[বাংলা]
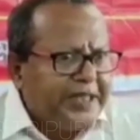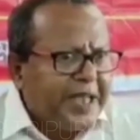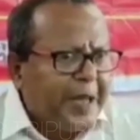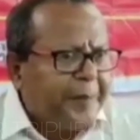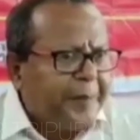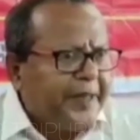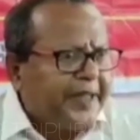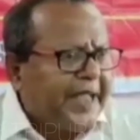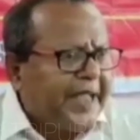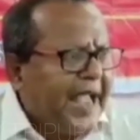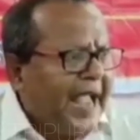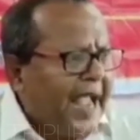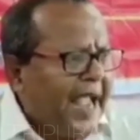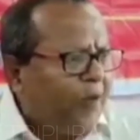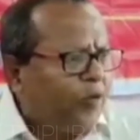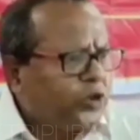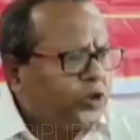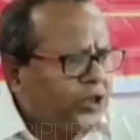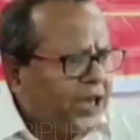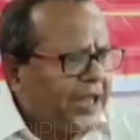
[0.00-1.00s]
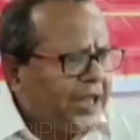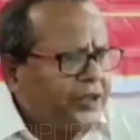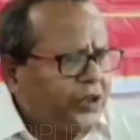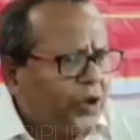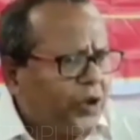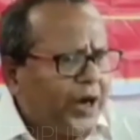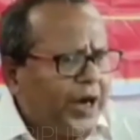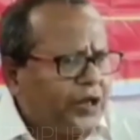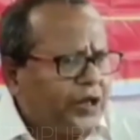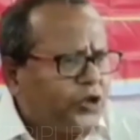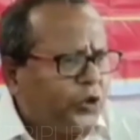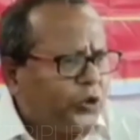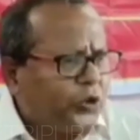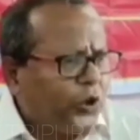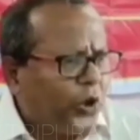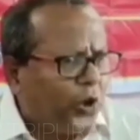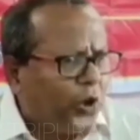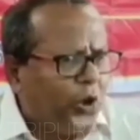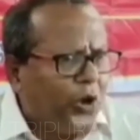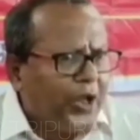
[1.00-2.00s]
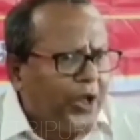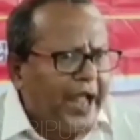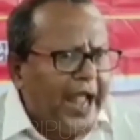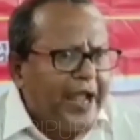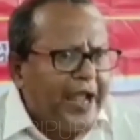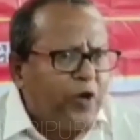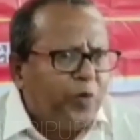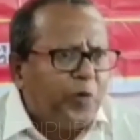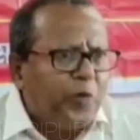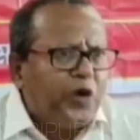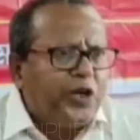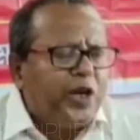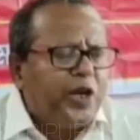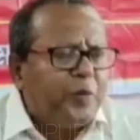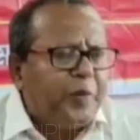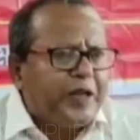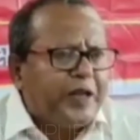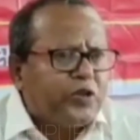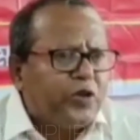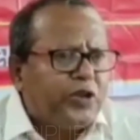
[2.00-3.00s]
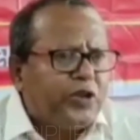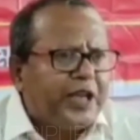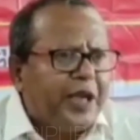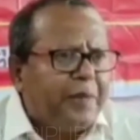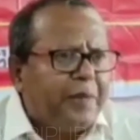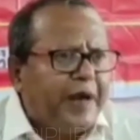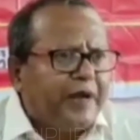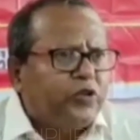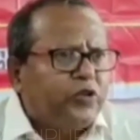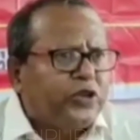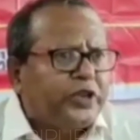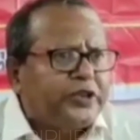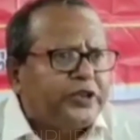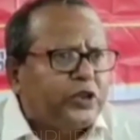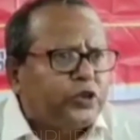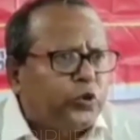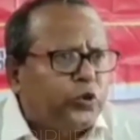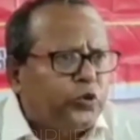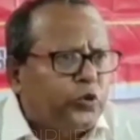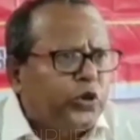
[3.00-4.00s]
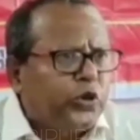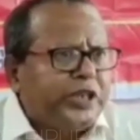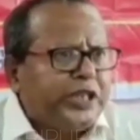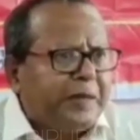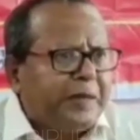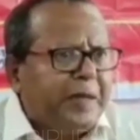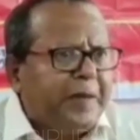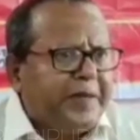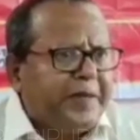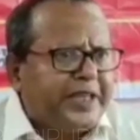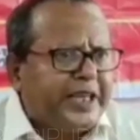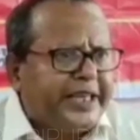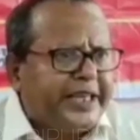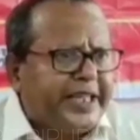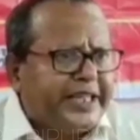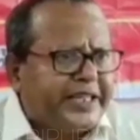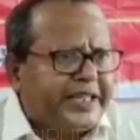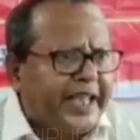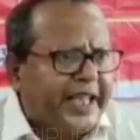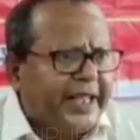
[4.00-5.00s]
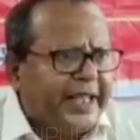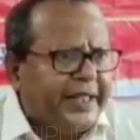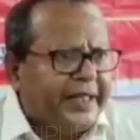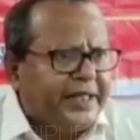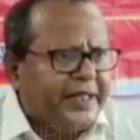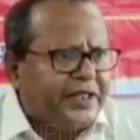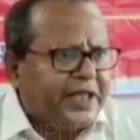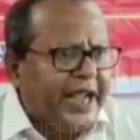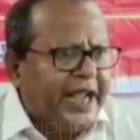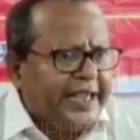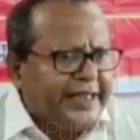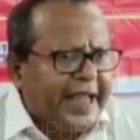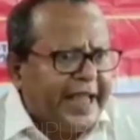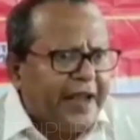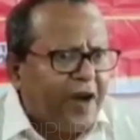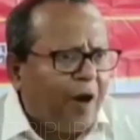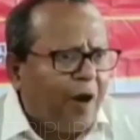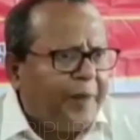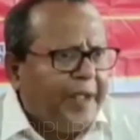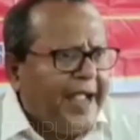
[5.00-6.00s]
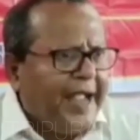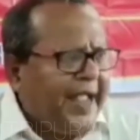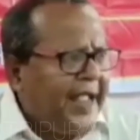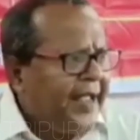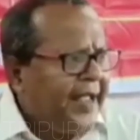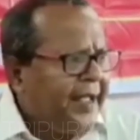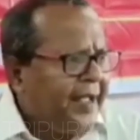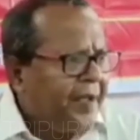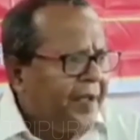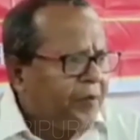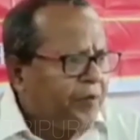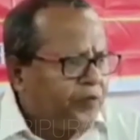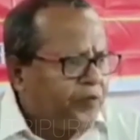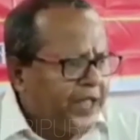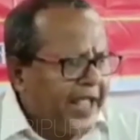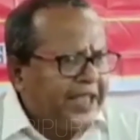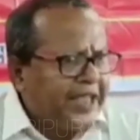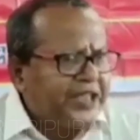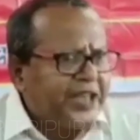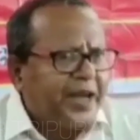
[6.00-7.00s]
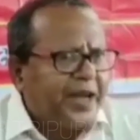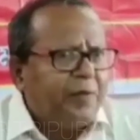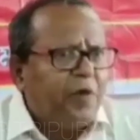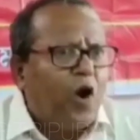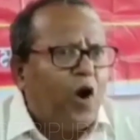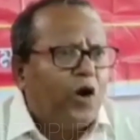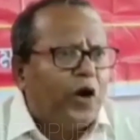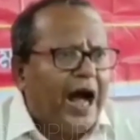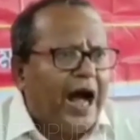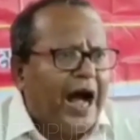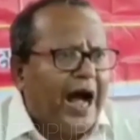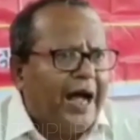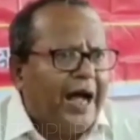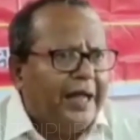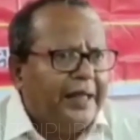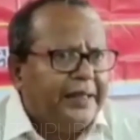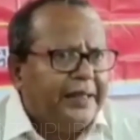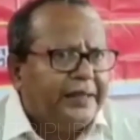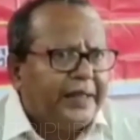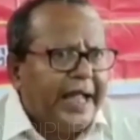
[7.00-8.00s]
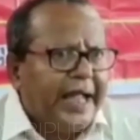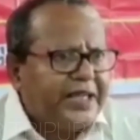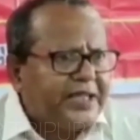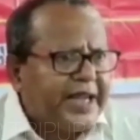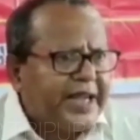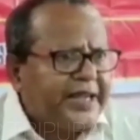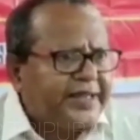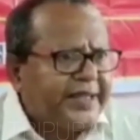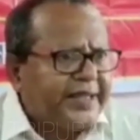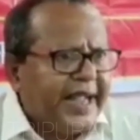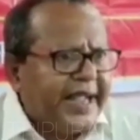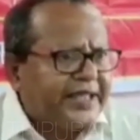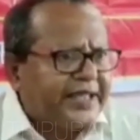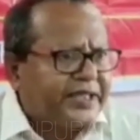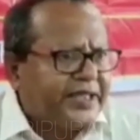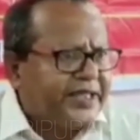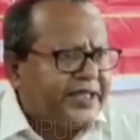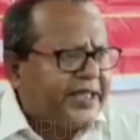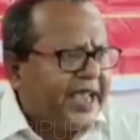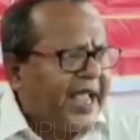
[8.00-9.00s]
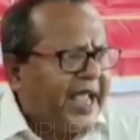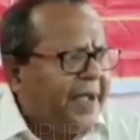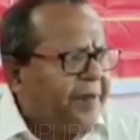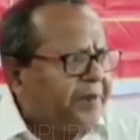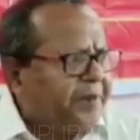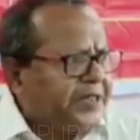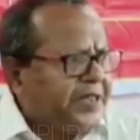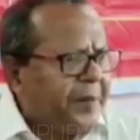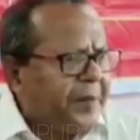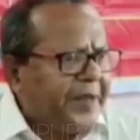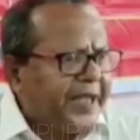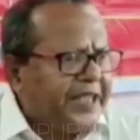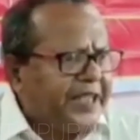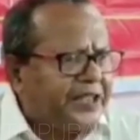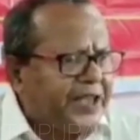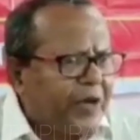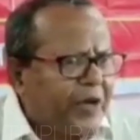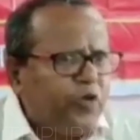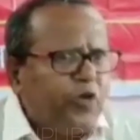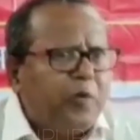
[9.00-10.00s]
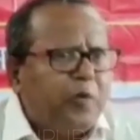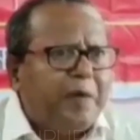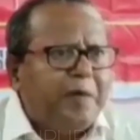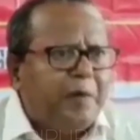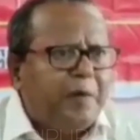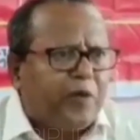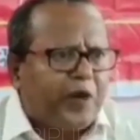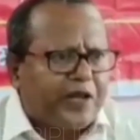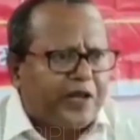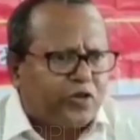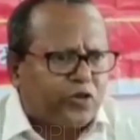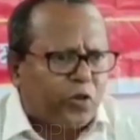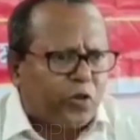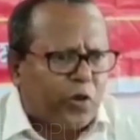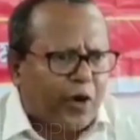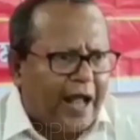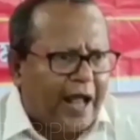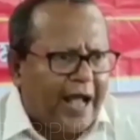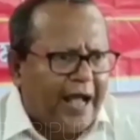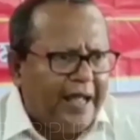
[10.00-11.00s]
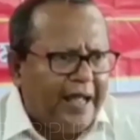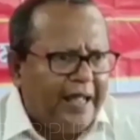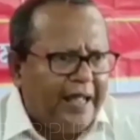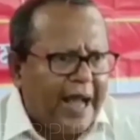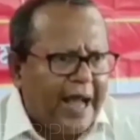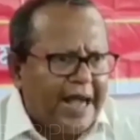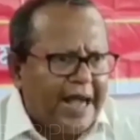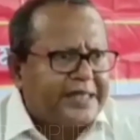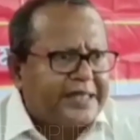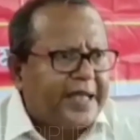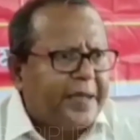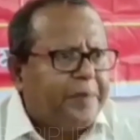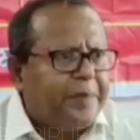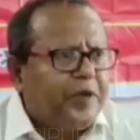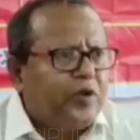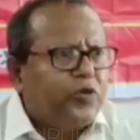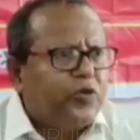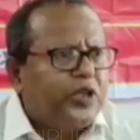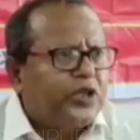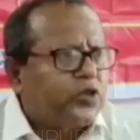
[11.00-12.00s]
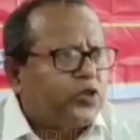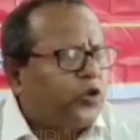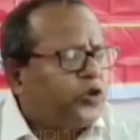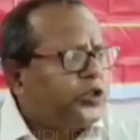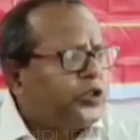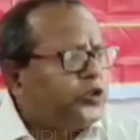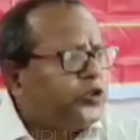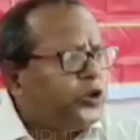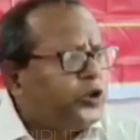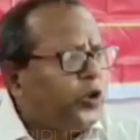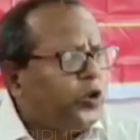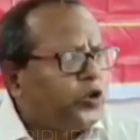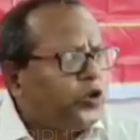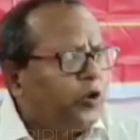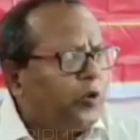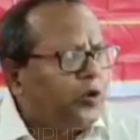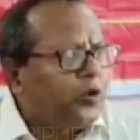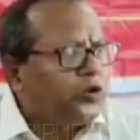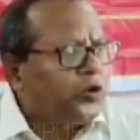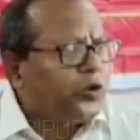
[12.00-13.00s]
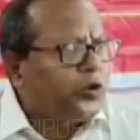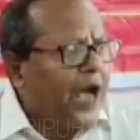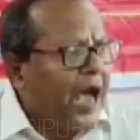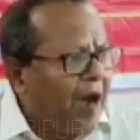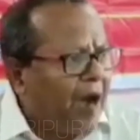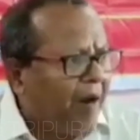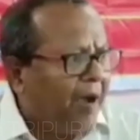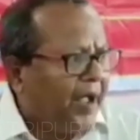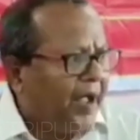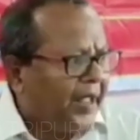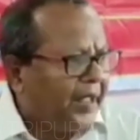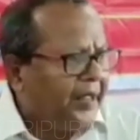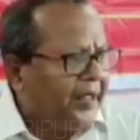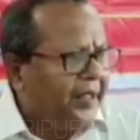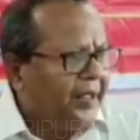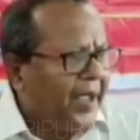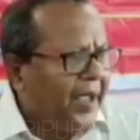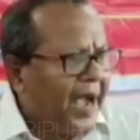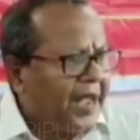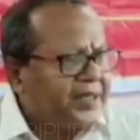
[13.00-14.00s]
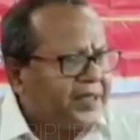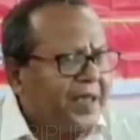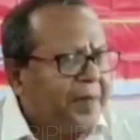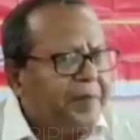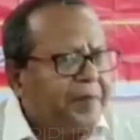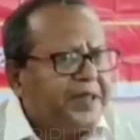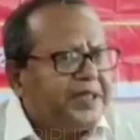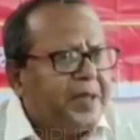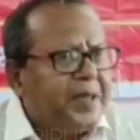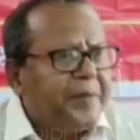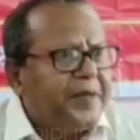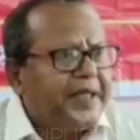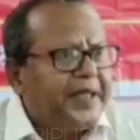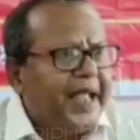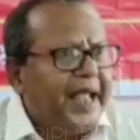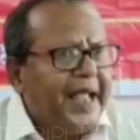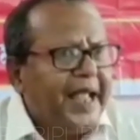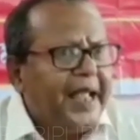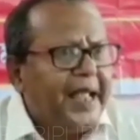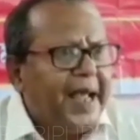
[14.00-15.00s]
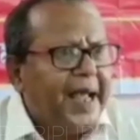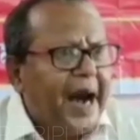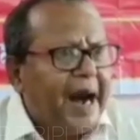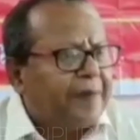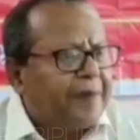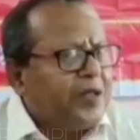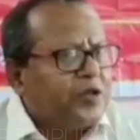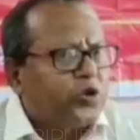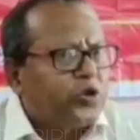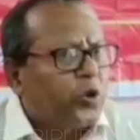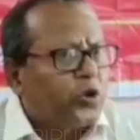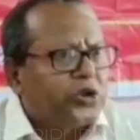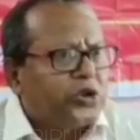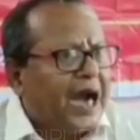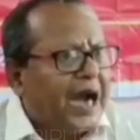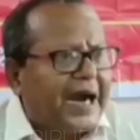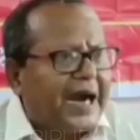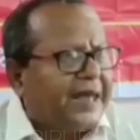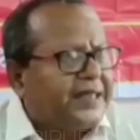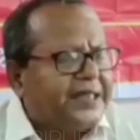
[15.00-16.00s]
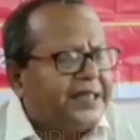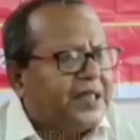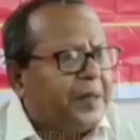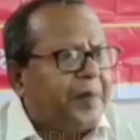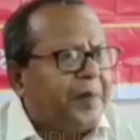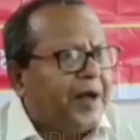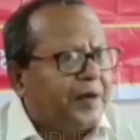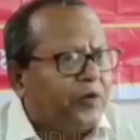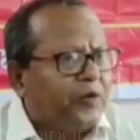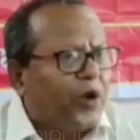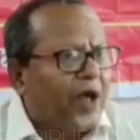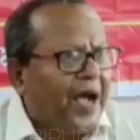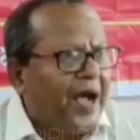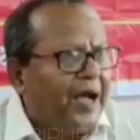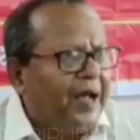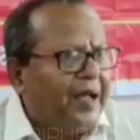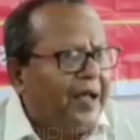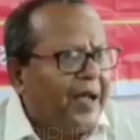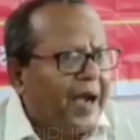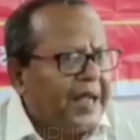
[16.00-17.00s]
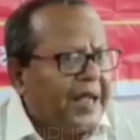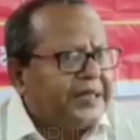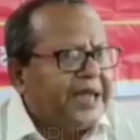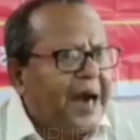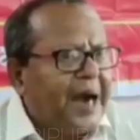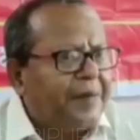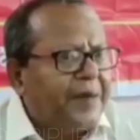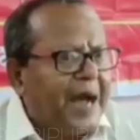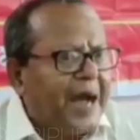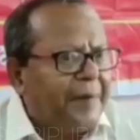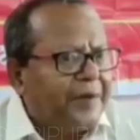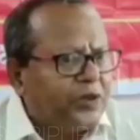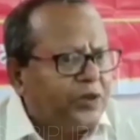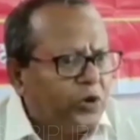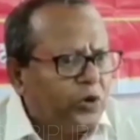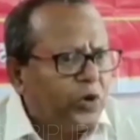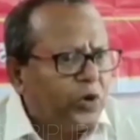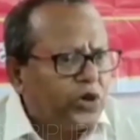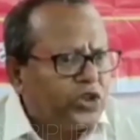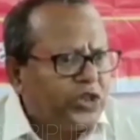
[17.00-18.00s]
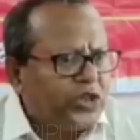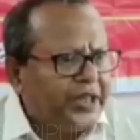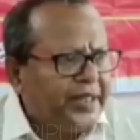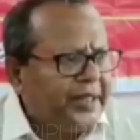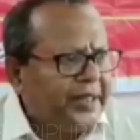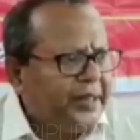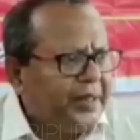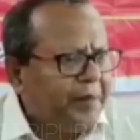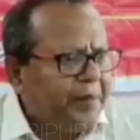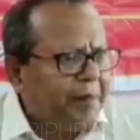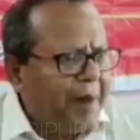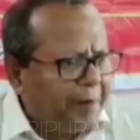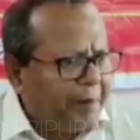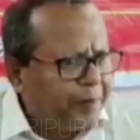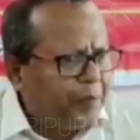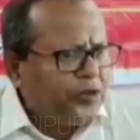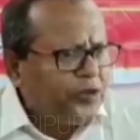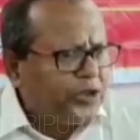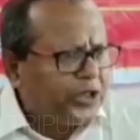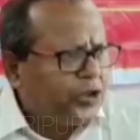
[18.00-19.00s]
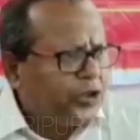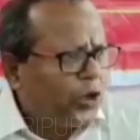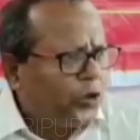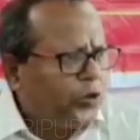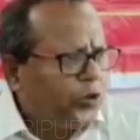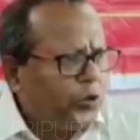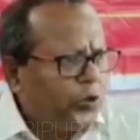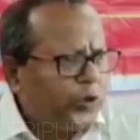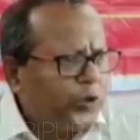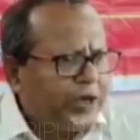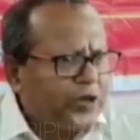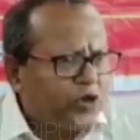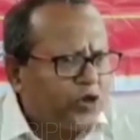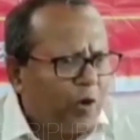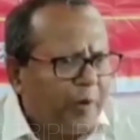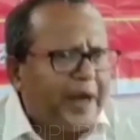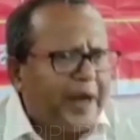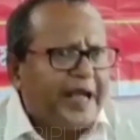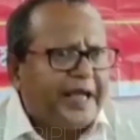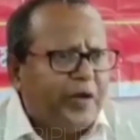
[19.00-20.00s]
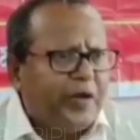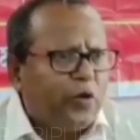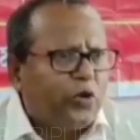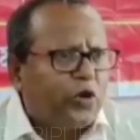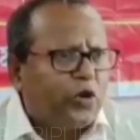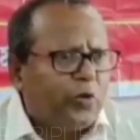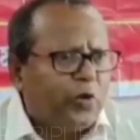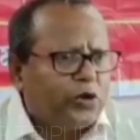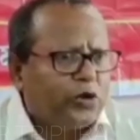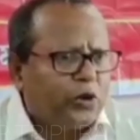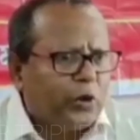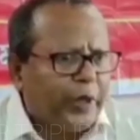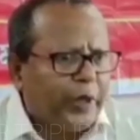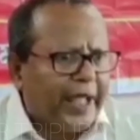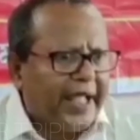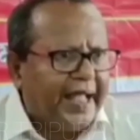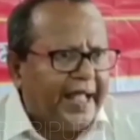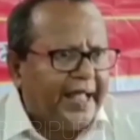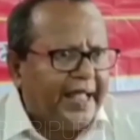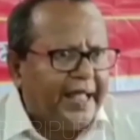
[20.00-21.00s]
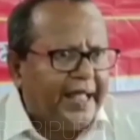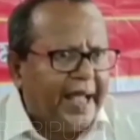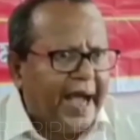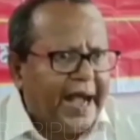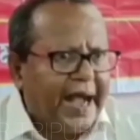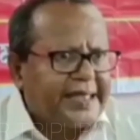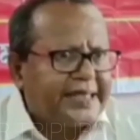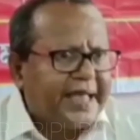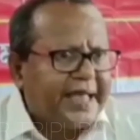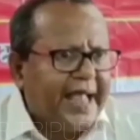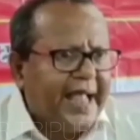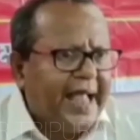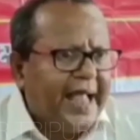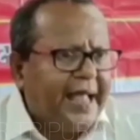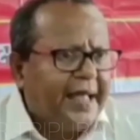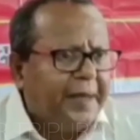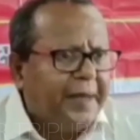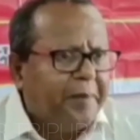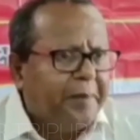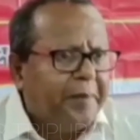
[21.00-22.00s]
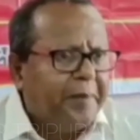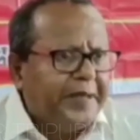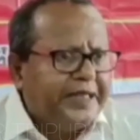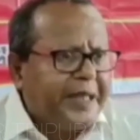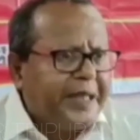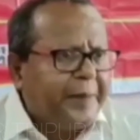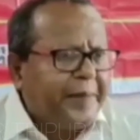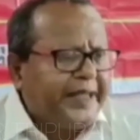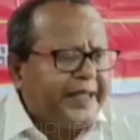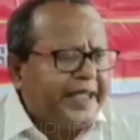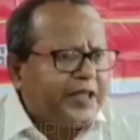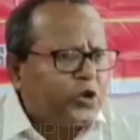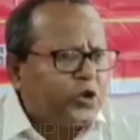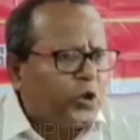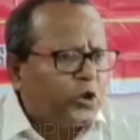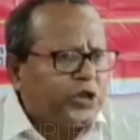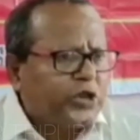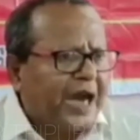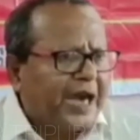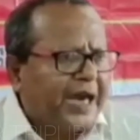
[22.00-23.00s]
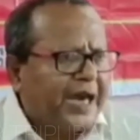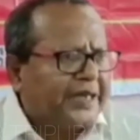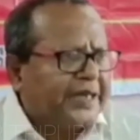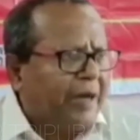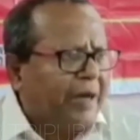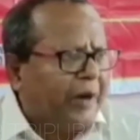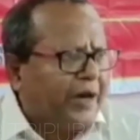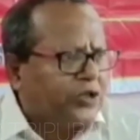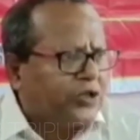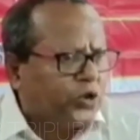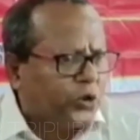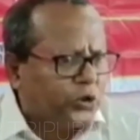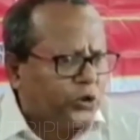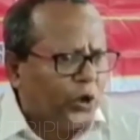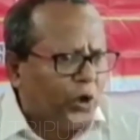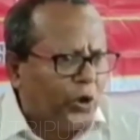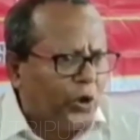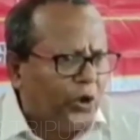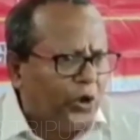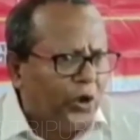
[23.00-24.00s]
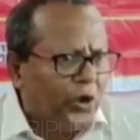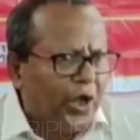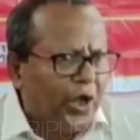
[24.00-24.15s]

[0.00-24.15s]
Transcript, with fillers: বিজেপিকে উৎখাত করার জন্য এই উপনির্বাচনকে মানুষ একটা সুযোগ হিসাবে বেছে নিয়েছে যে এটাই হবে তেইশের মহড়া তেইশের টেস্ট যে বিজেপিকে যে কোনোভাবে পরাস্ত করা আজকে বিরোধী শক্তি যদি ঐক্যবদ্ধ না হয় আজকে বিজেপিকে আমরা জোর ধাক্কা দিতে পারবো না কাজে আমরা আবেদন করছি বামপন্থী দলগুলোকে সবার আগে ঐক্যবদ্ধ হয়ে আজকে বিজেপিকে জোর ধাক্কা দেওয়ার জন্য